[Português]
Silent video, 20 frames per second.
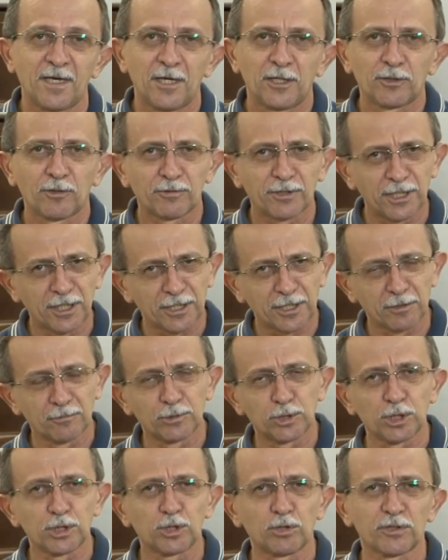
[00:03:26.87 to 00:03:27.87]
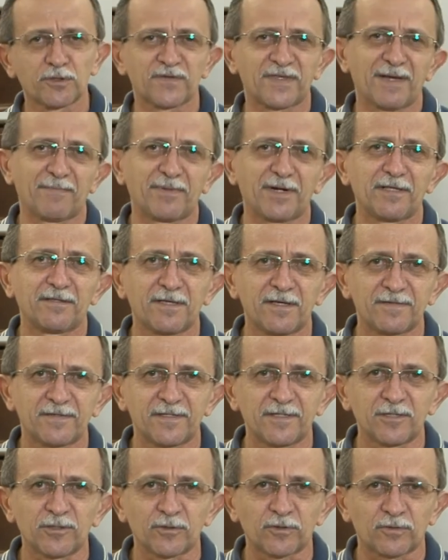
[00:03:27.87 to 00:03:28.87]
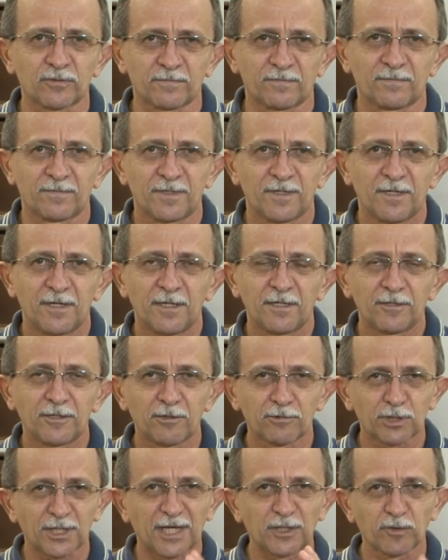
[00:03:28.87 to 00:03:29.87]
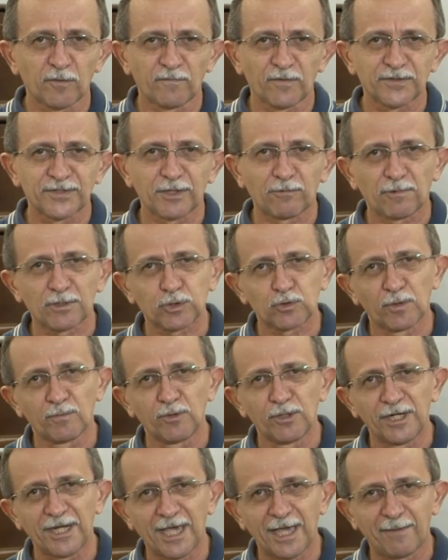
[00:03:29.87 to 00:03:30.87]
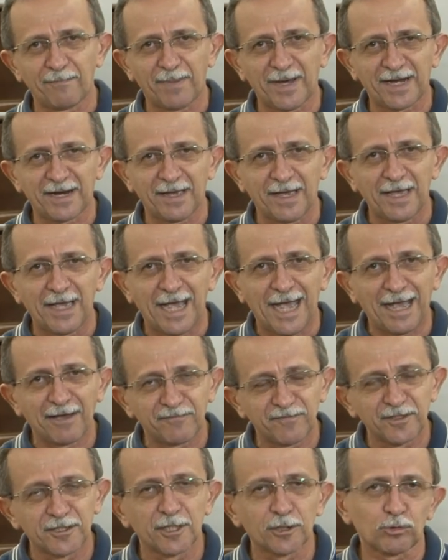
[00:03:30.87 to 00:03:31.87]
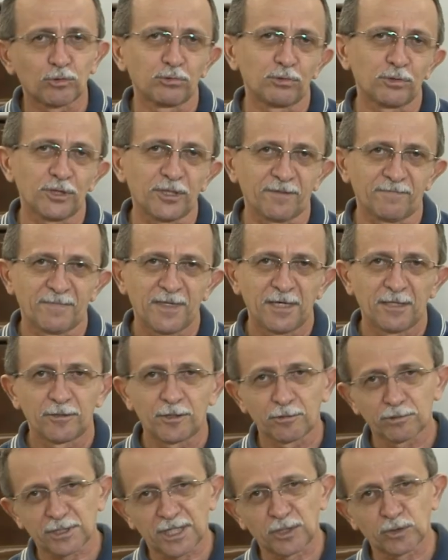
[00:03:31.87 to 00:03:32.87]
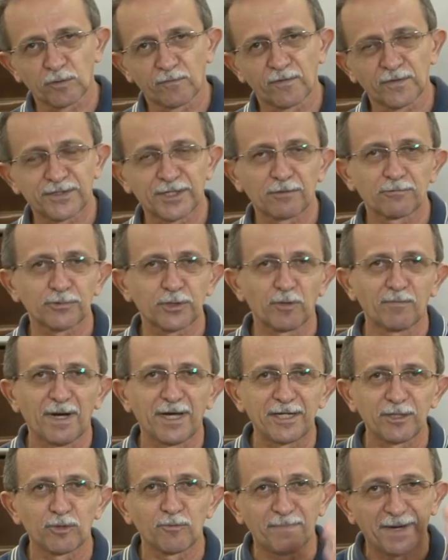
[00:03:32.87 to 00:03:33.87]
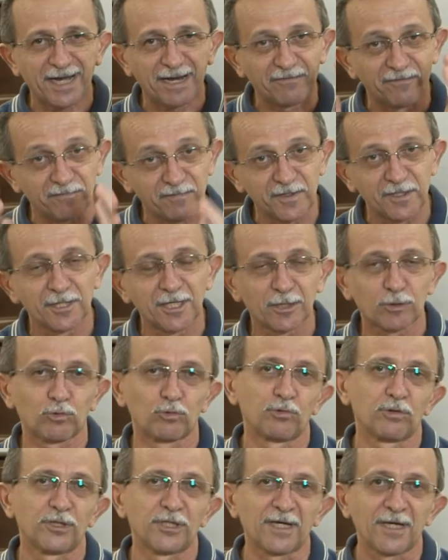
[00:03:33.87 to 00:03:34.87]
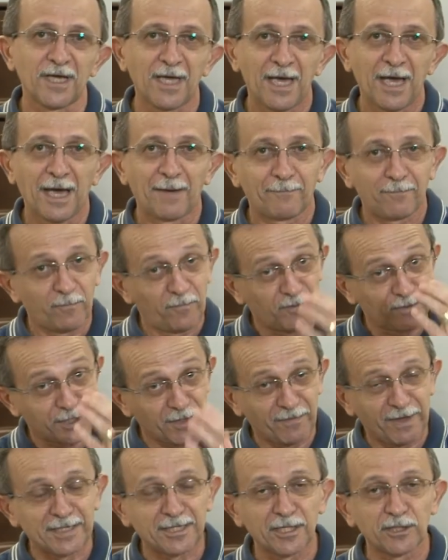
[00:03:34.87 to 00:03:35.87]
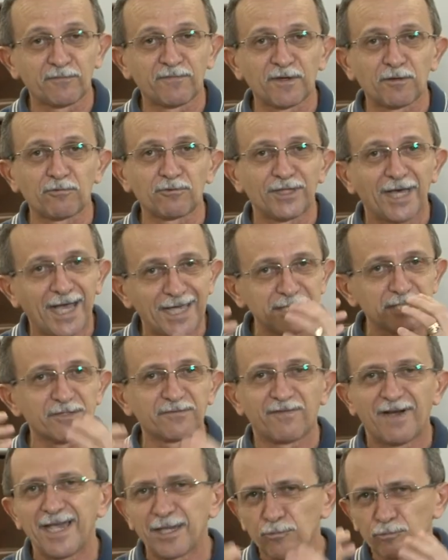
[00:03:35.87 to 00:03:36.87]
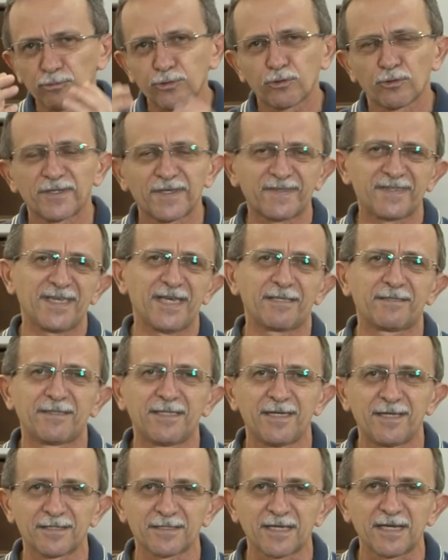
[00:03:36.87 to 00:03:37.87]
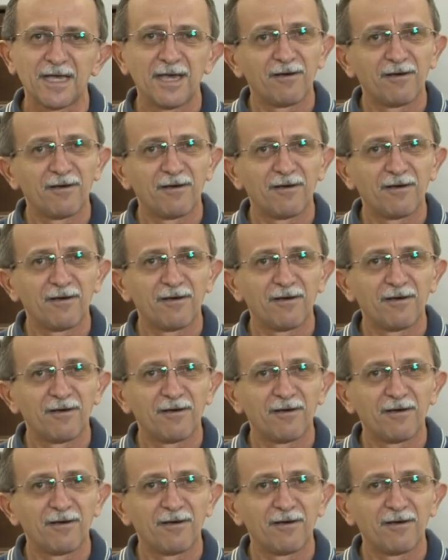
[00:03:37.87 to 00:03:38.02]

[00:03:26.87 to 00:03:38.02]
Então eu queria que no dia de hoje você aprendesse isso. Deus casou você com a sua mulher para a vida toda. Deus casou você com seu marido para a vida toda. Você vai ter dificuldades? Vai com toda certeza.